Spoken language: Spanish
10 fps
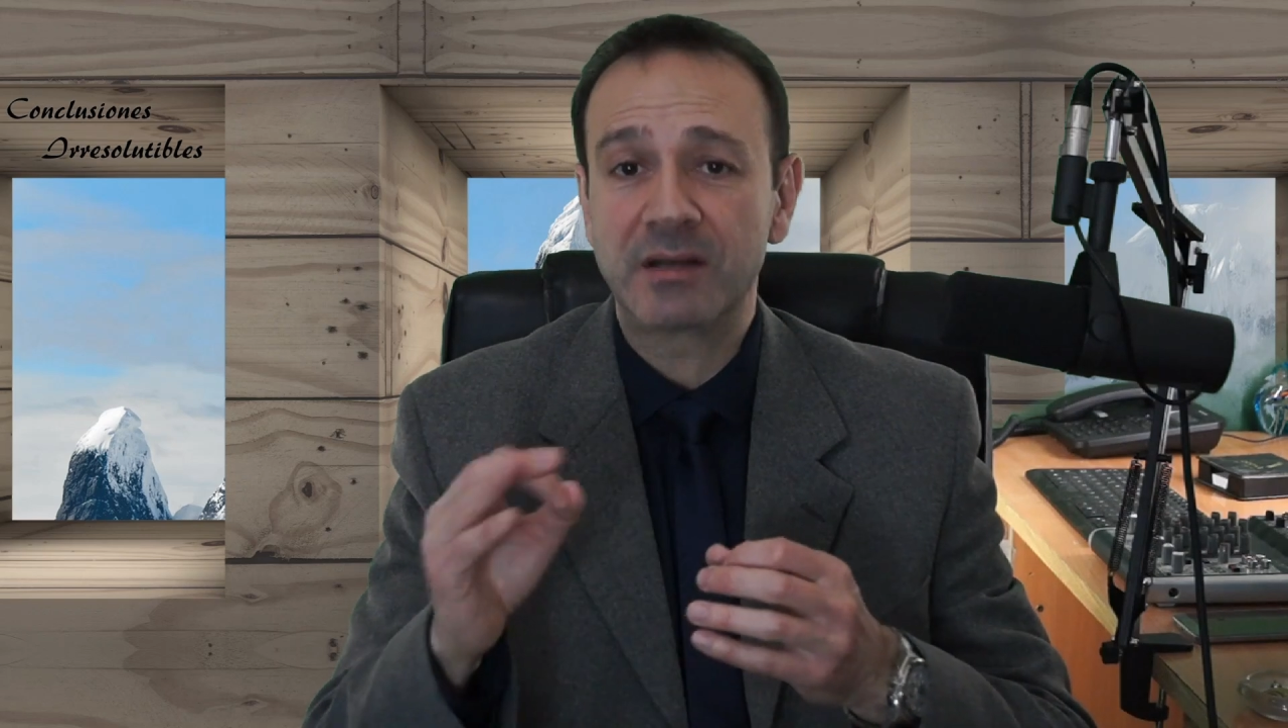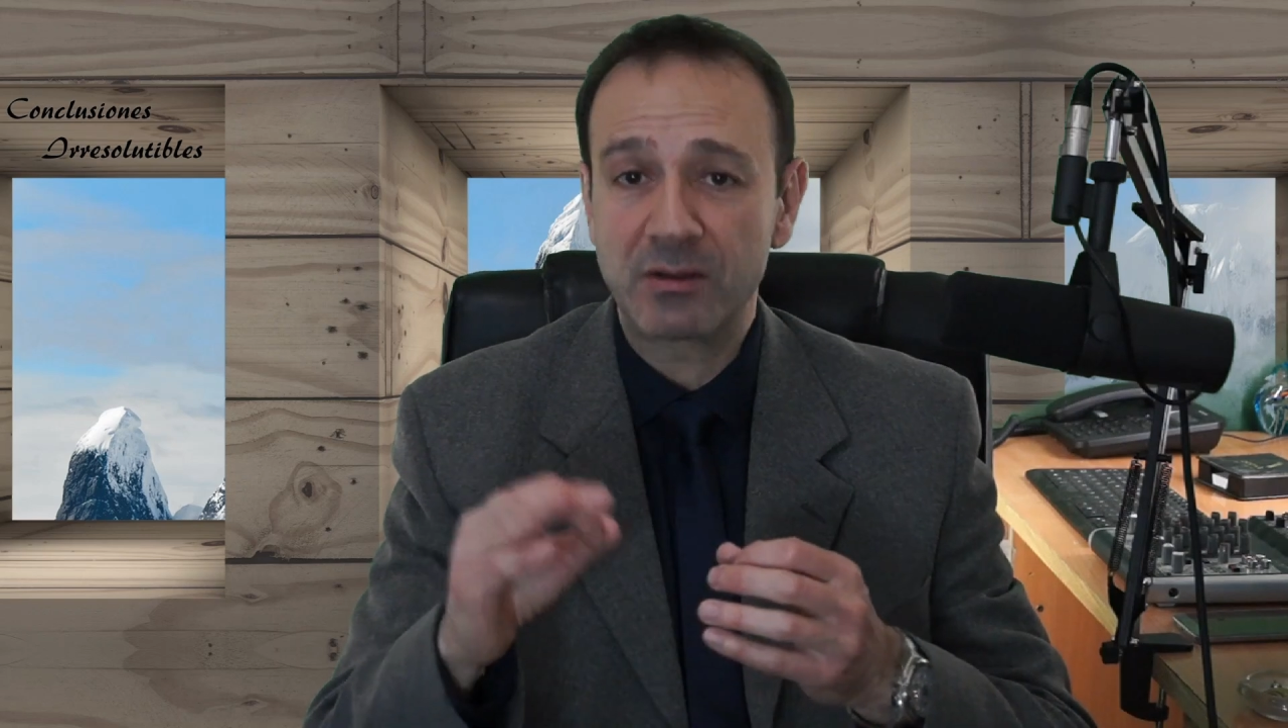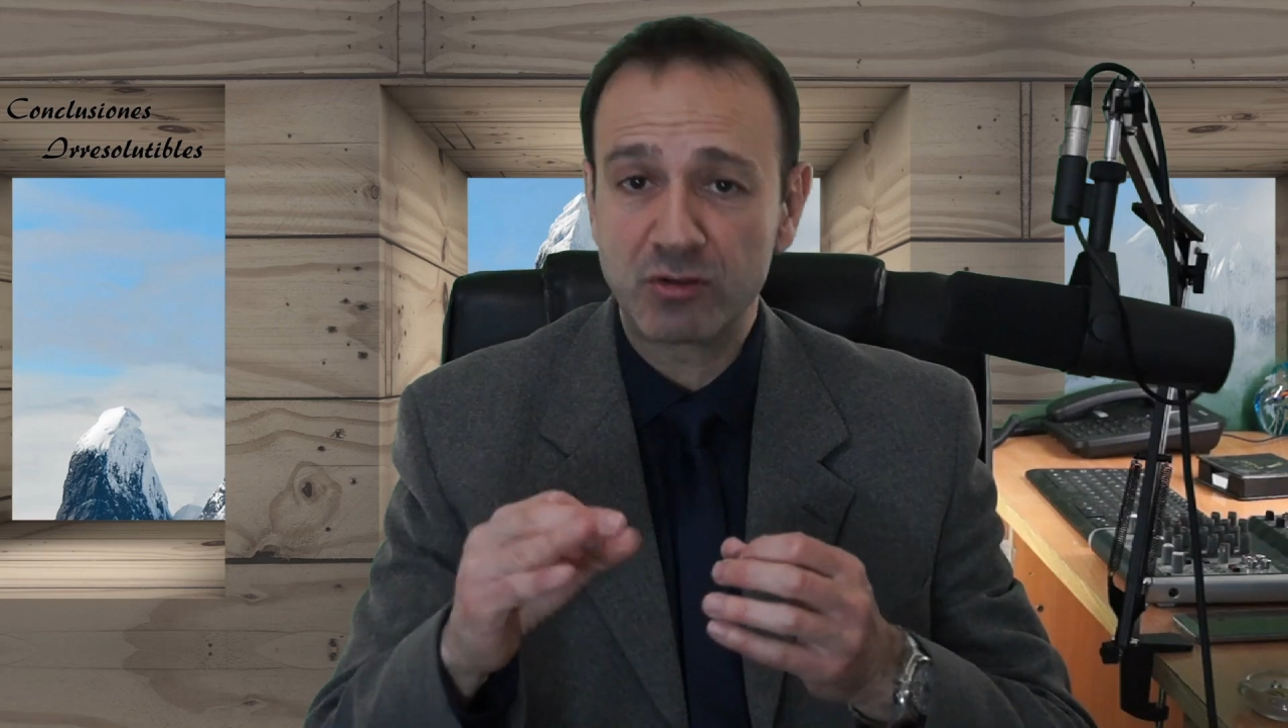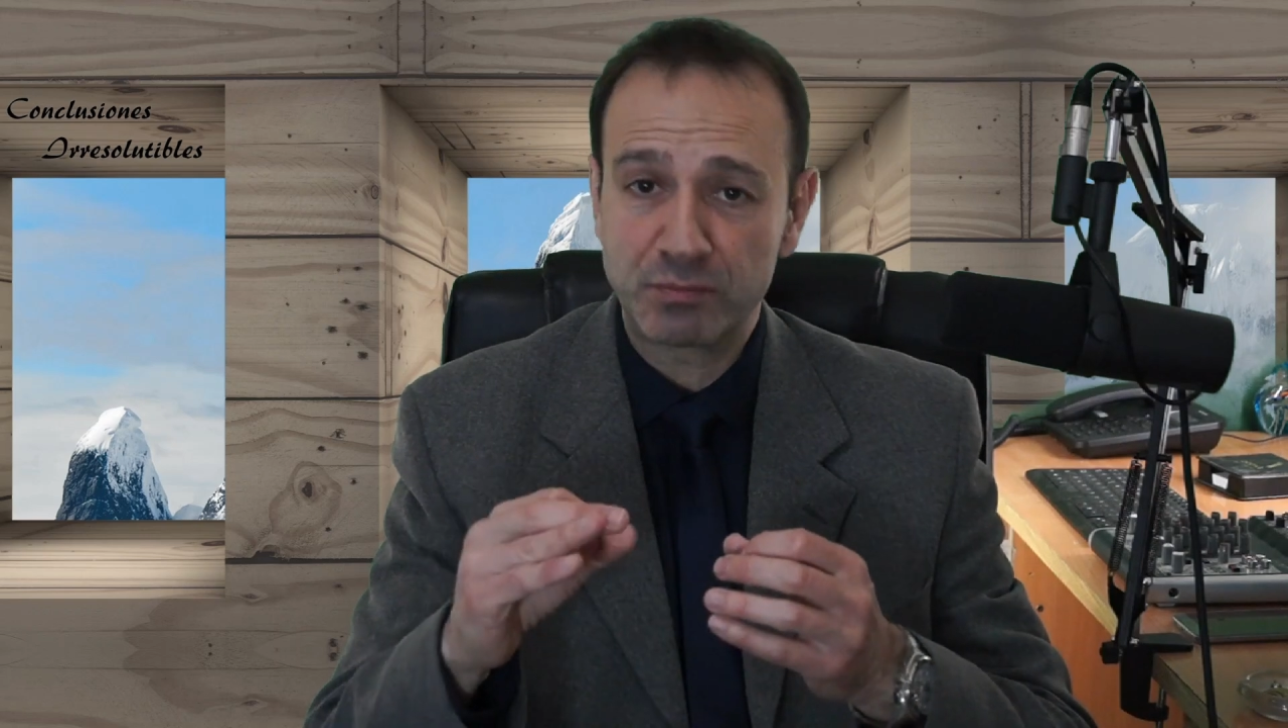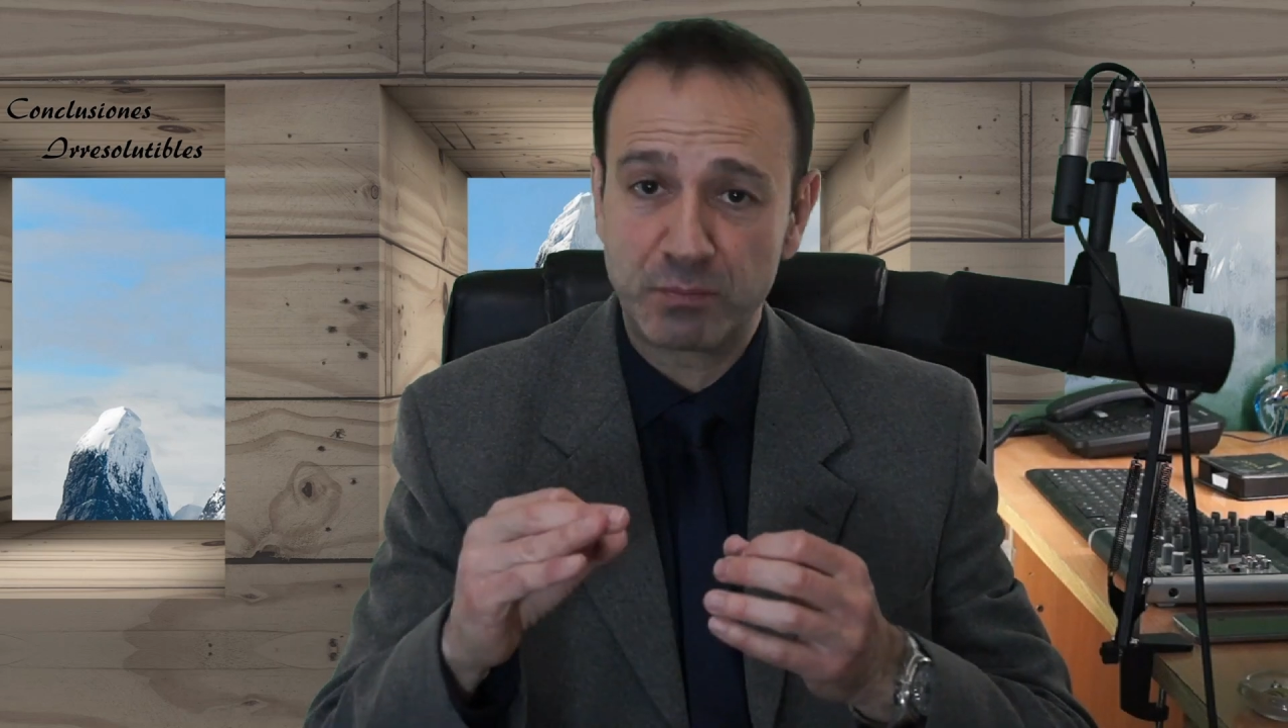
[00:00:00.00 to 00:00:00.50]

grados